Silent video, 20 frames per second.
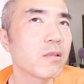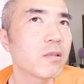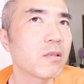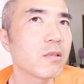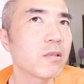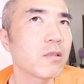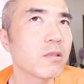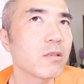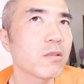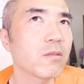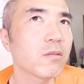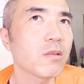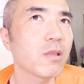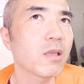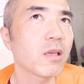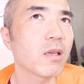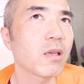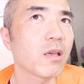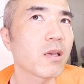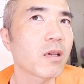一応
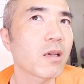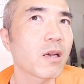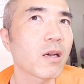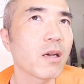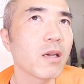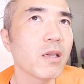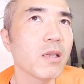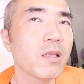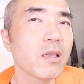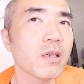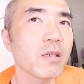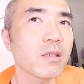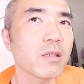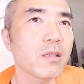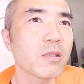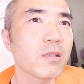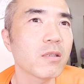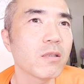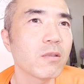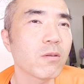ね買い出
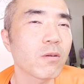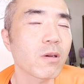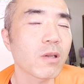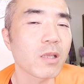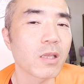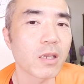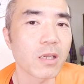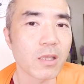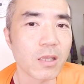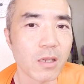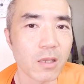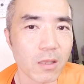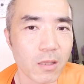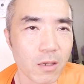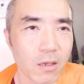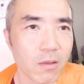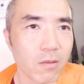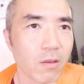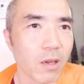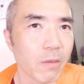しどっかで行きたいん
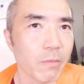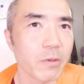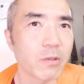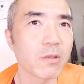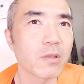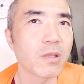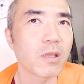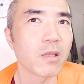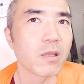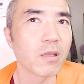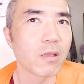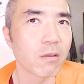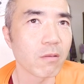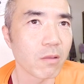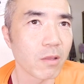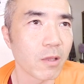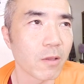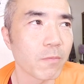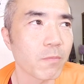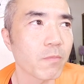だけど雨降ってんだよ
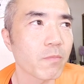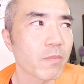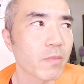ね